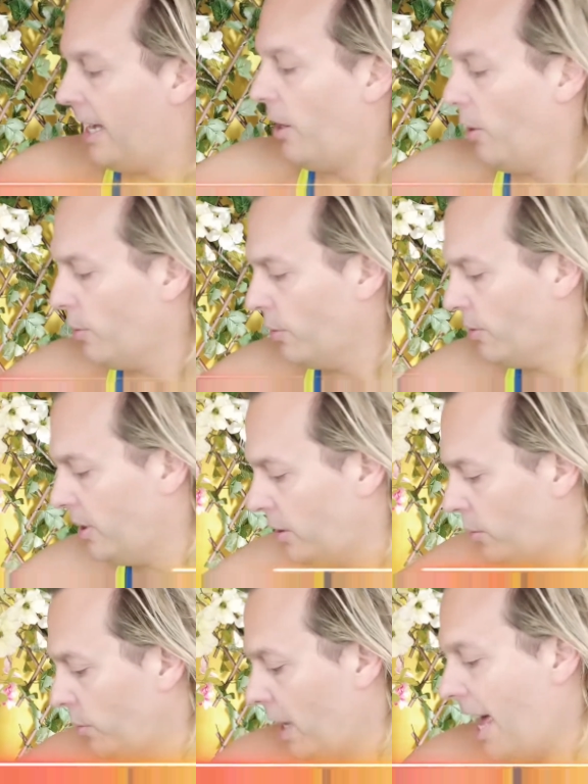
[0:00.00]
On
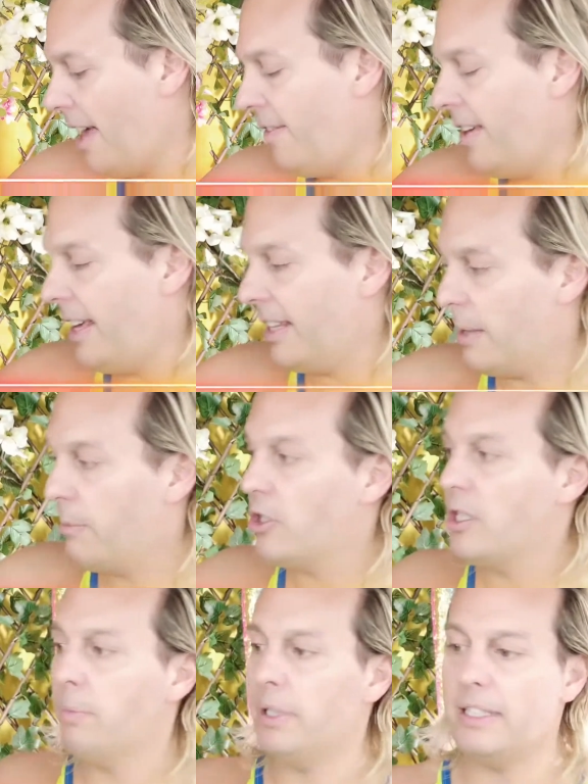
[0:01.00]
continue avec. Eh bien,
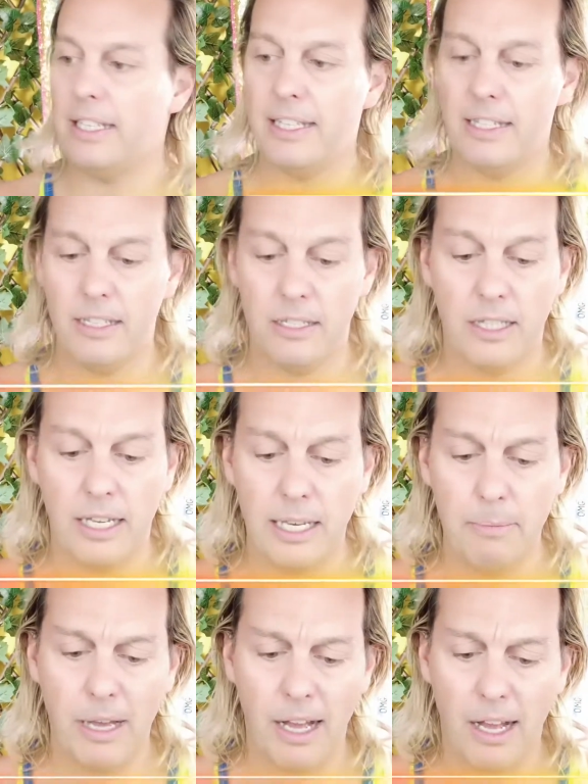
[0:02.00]
j'ai pris des, des
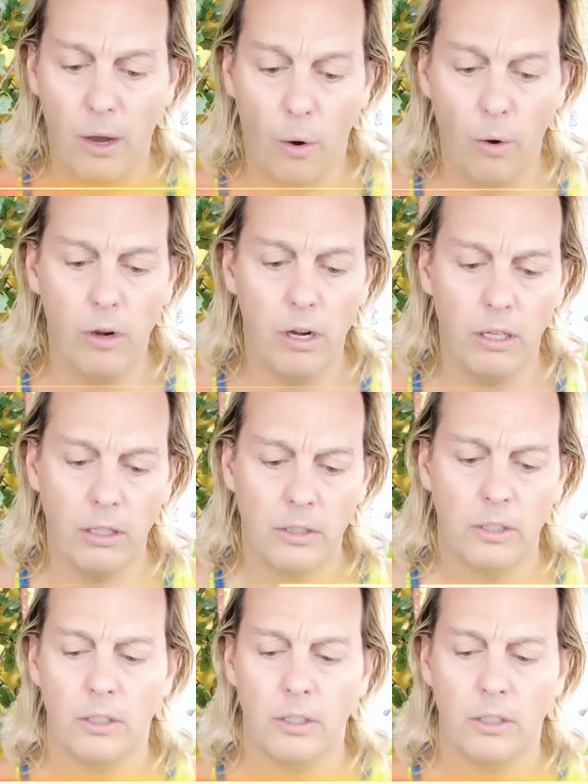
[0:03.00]
limes à ongles